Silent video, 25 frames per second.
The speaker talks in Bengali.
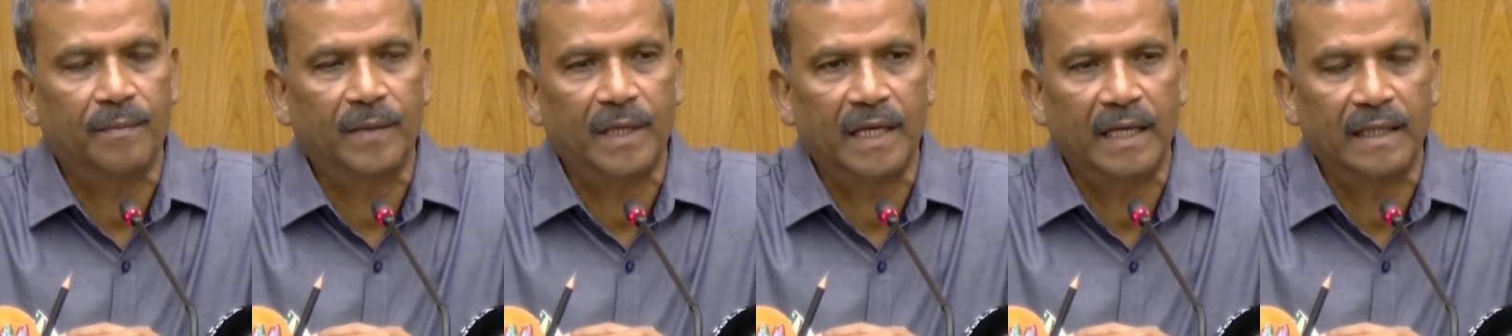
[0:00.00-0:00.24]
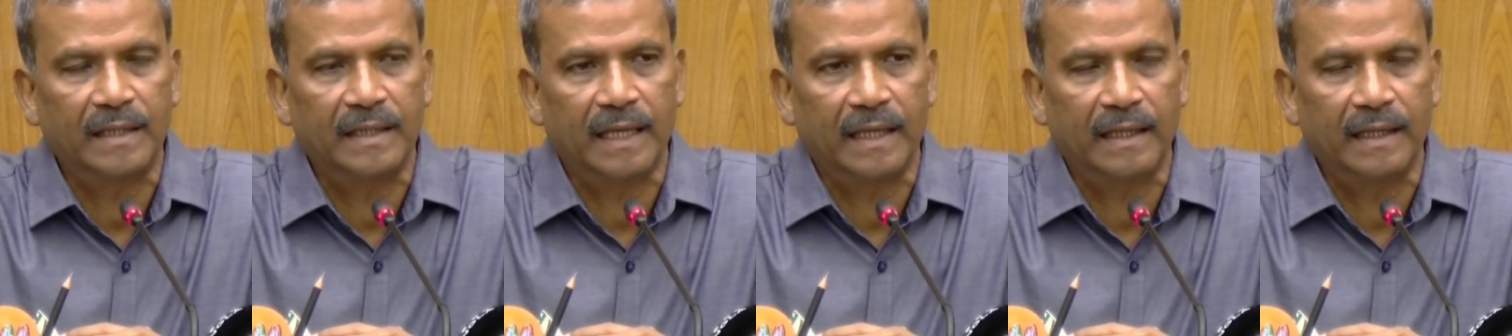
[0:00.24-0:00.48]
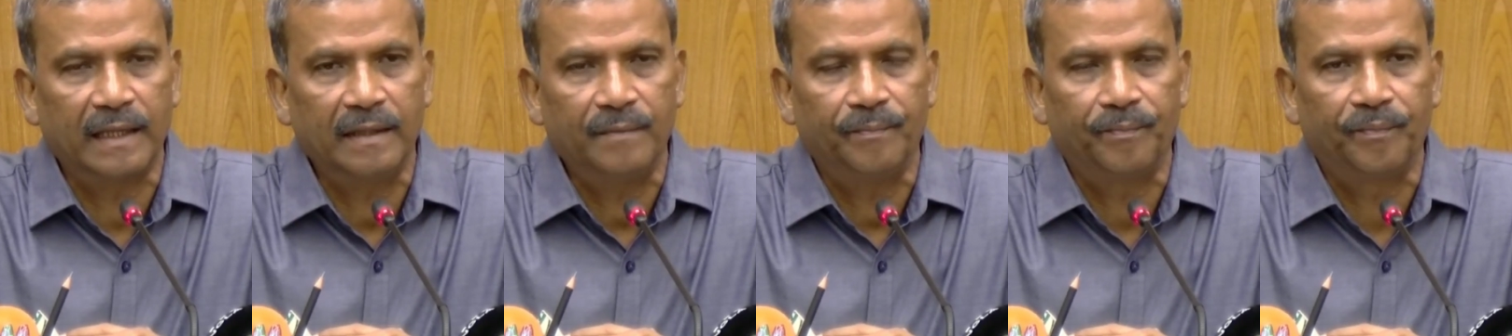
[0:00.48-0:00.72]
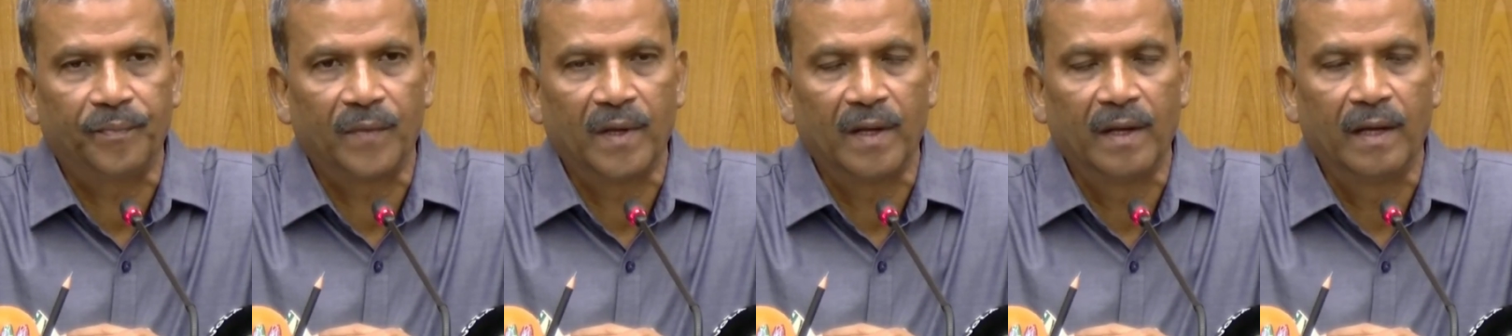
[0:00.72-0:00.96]
আপনারা জানেন
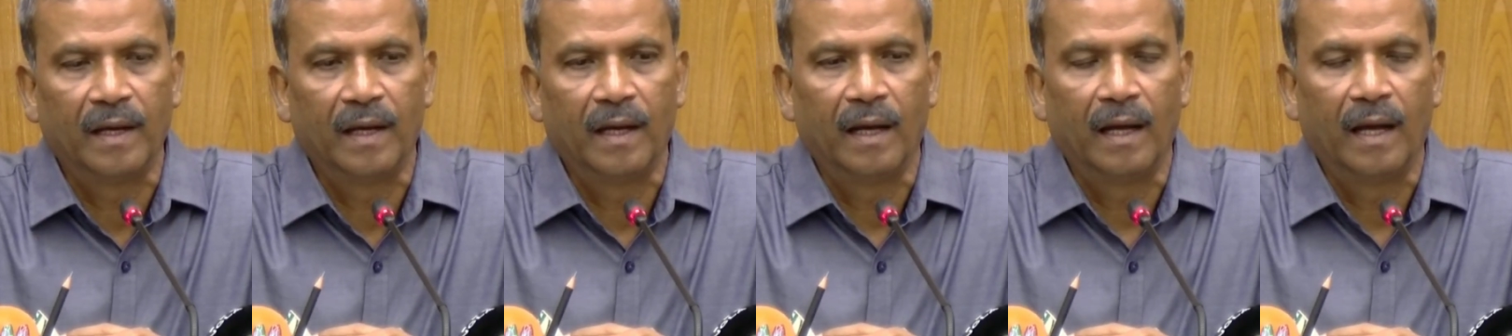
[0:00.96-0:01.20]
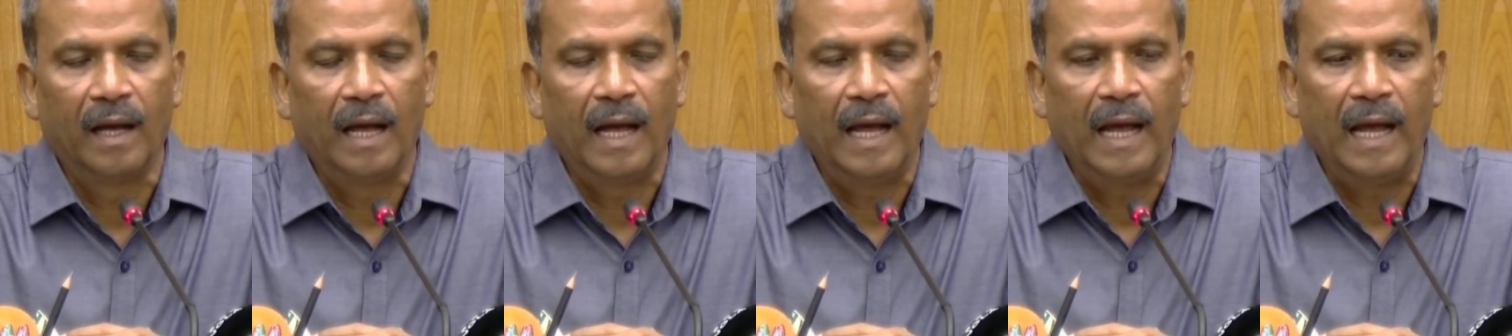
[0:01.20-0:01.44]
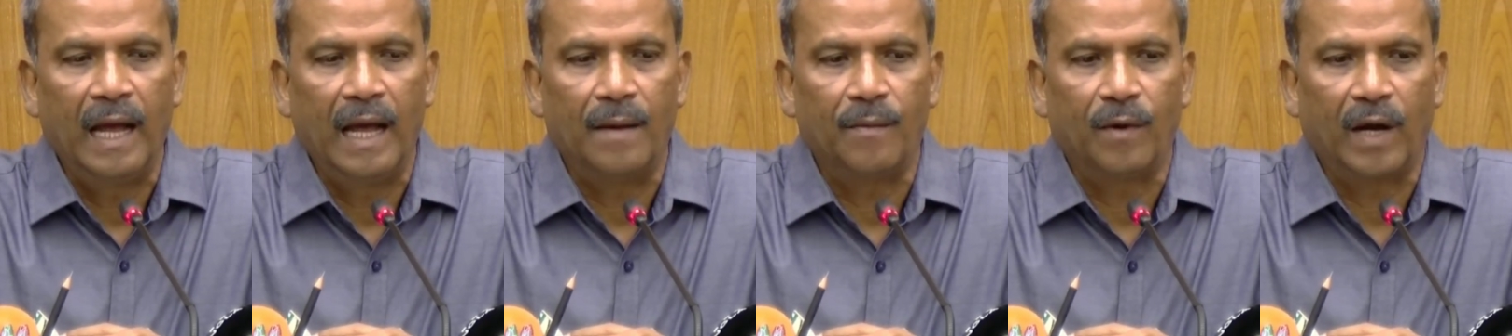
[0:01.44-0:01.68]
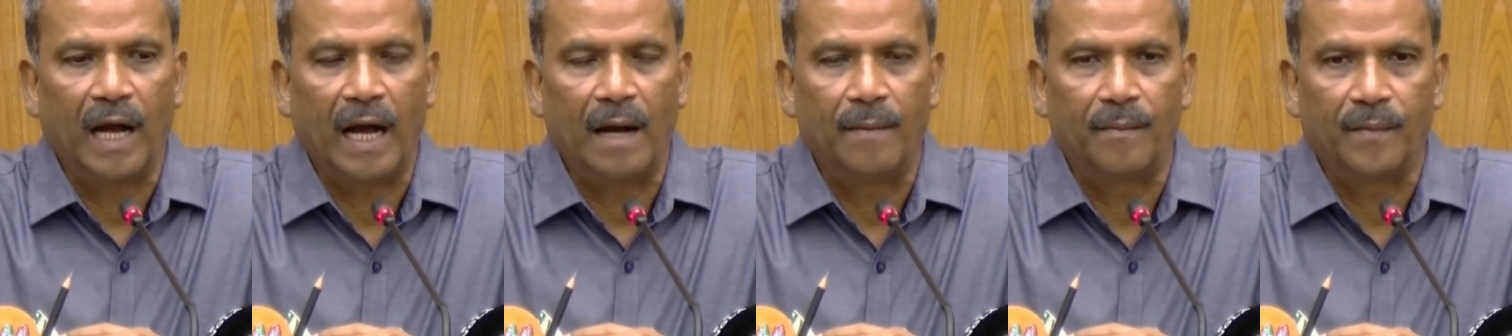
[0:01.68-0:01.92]

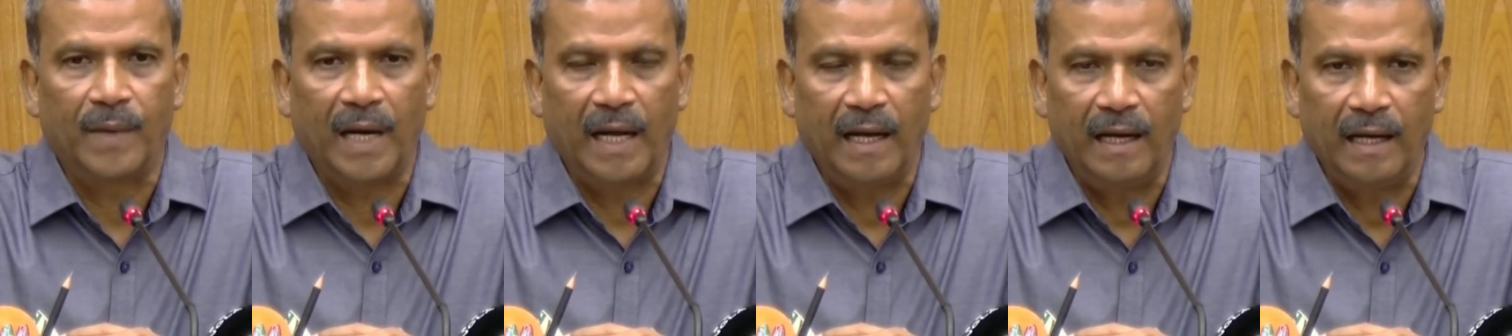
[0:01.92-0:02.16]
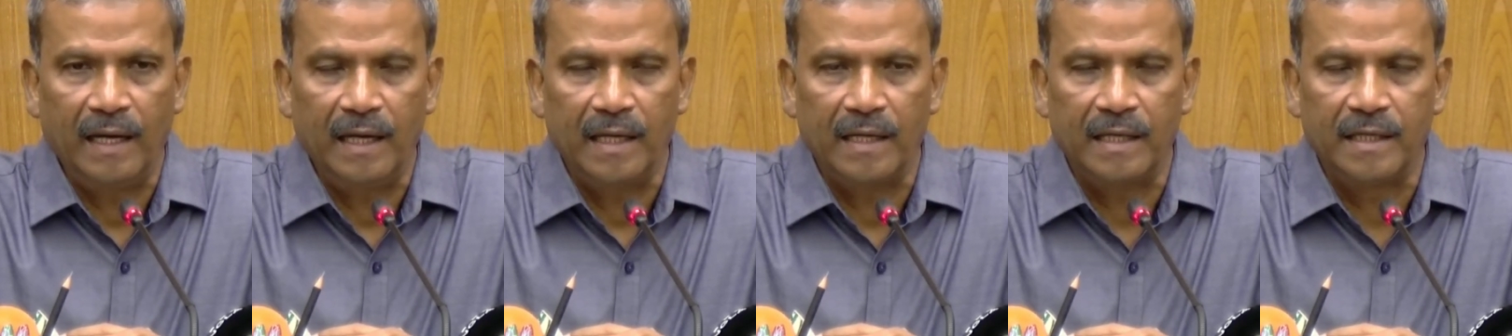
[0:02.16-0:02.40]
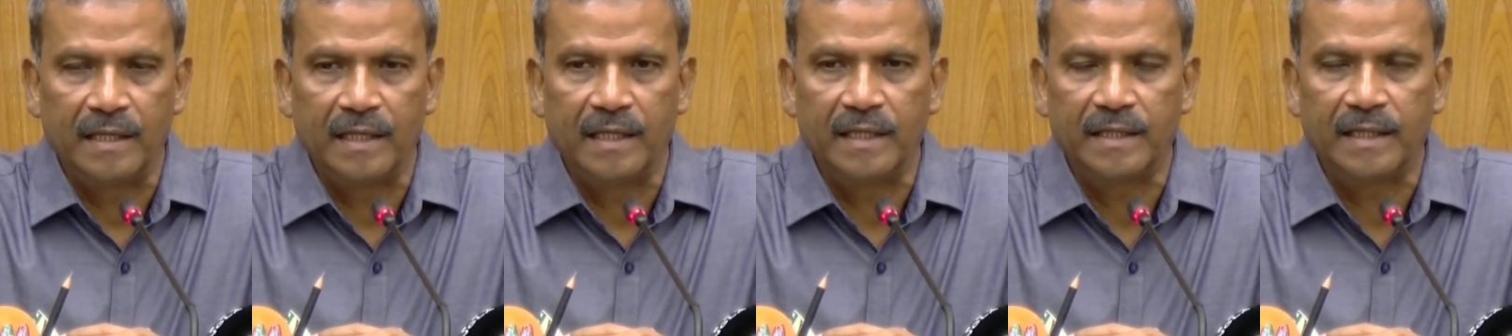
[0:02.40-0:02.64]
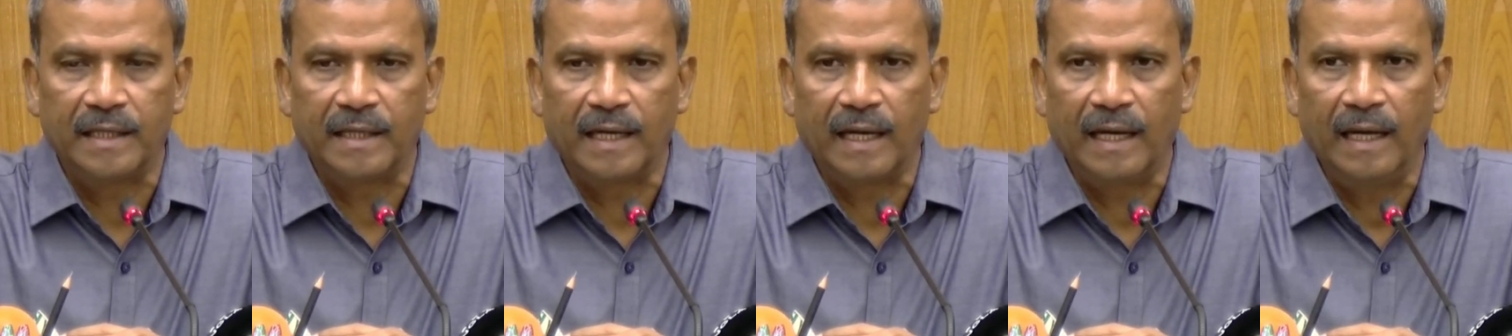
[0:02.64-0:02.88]
এবং আমরা
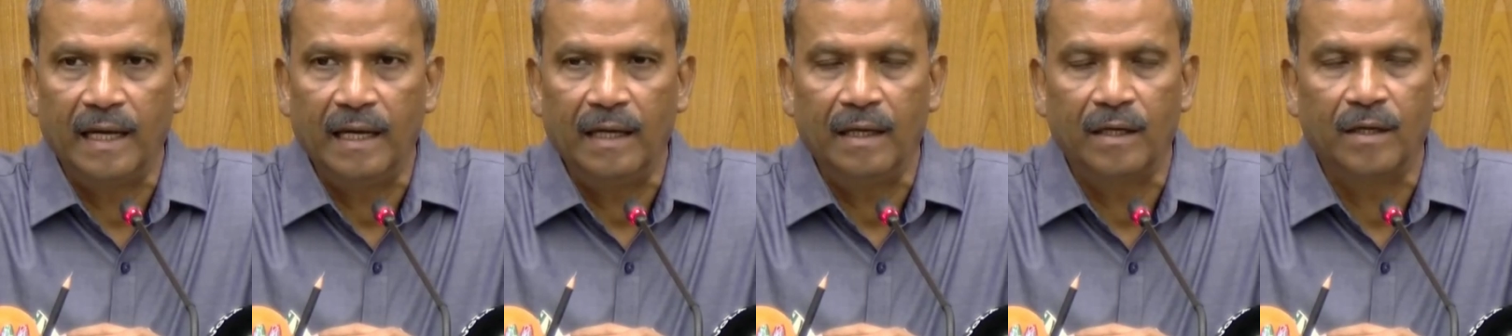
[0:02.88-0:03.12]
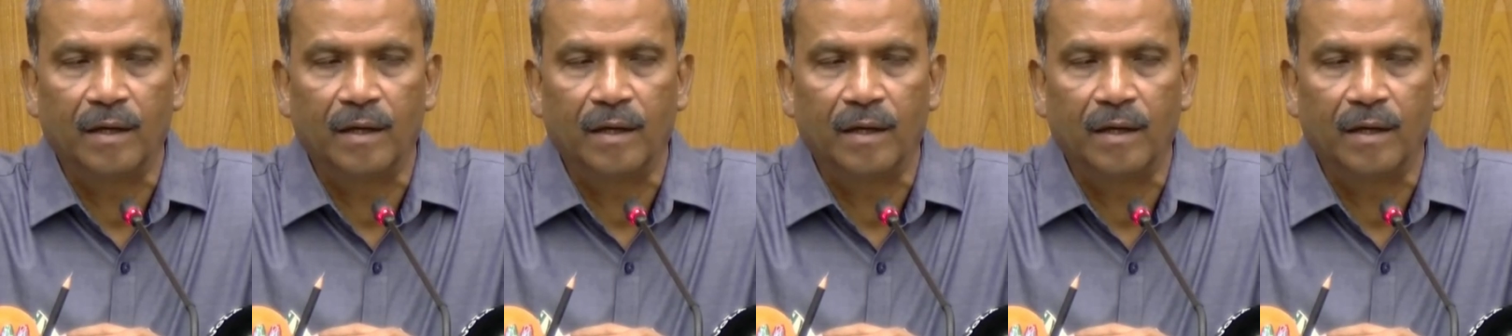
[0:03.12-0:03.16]
নিজেরা